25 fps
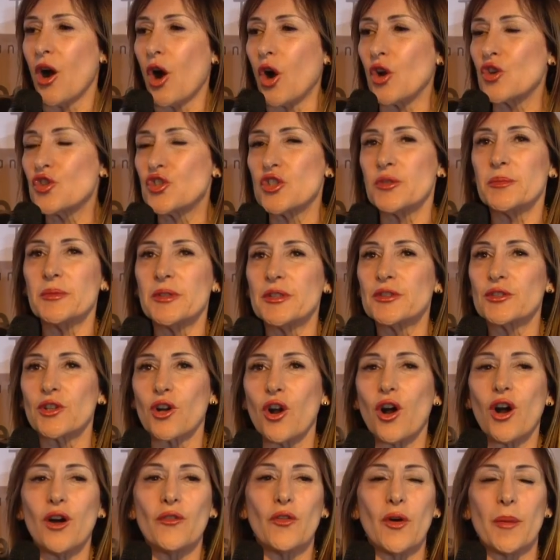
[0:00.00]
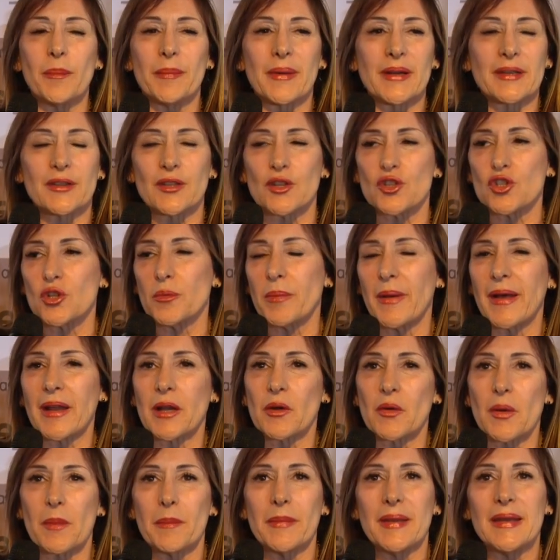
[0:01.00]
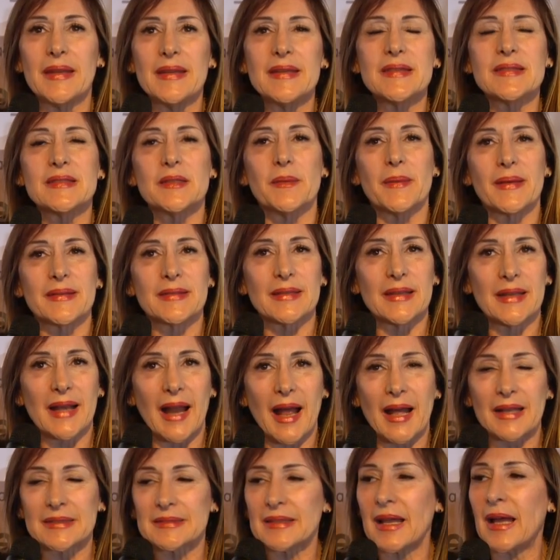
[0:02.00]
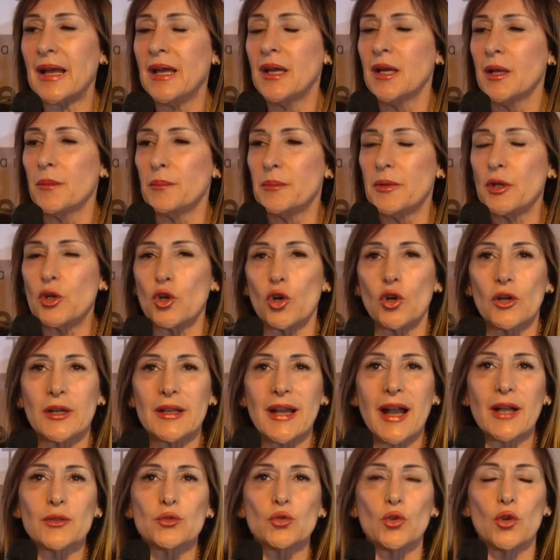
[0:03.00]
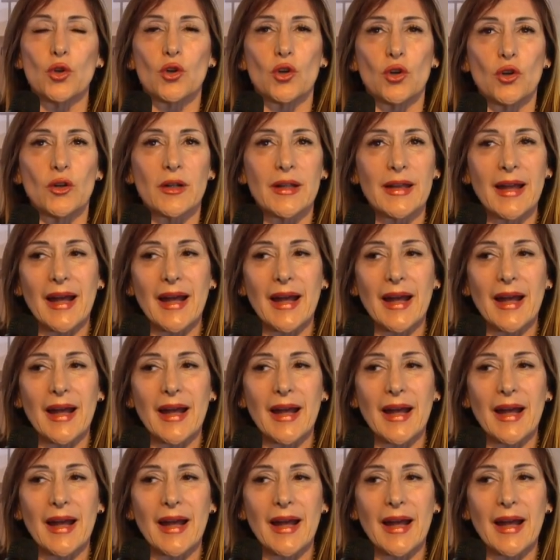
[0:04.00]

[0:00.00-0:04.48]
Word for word: Oggi mi trovo a partecipare a una bellissima serata. Mi congratulo con